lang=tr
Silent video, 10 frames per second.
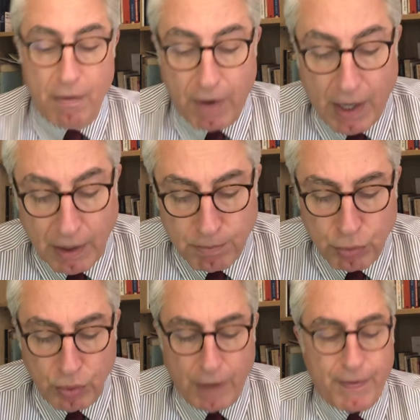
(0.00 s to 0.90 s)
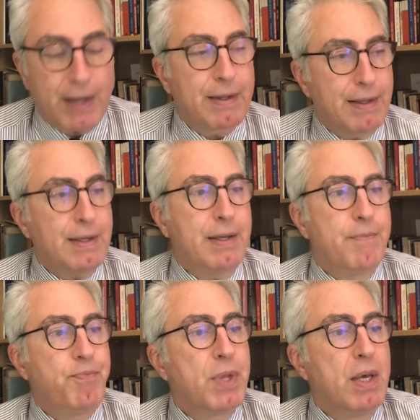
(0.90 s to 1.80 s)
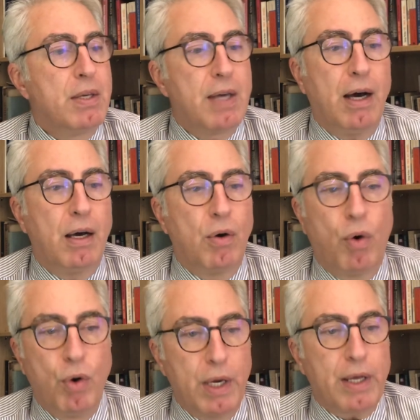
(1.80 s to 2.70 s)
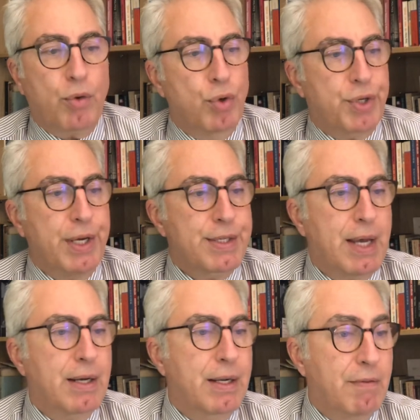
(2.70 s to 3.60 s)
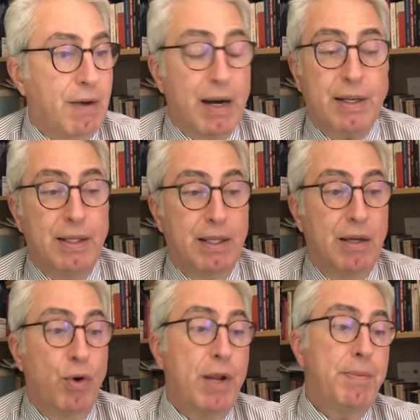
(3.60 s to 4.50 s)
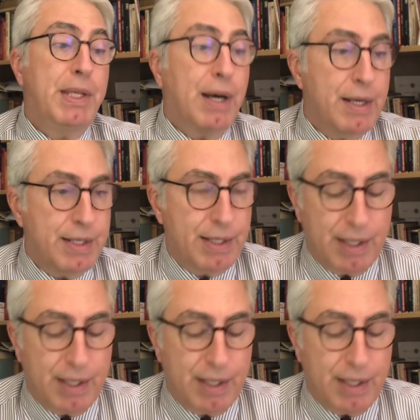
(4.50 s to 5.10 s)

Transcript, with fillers: Fakat bu defa dedi ki ya öyle köşe yazarları var ki dedi. Öyle bir tanesi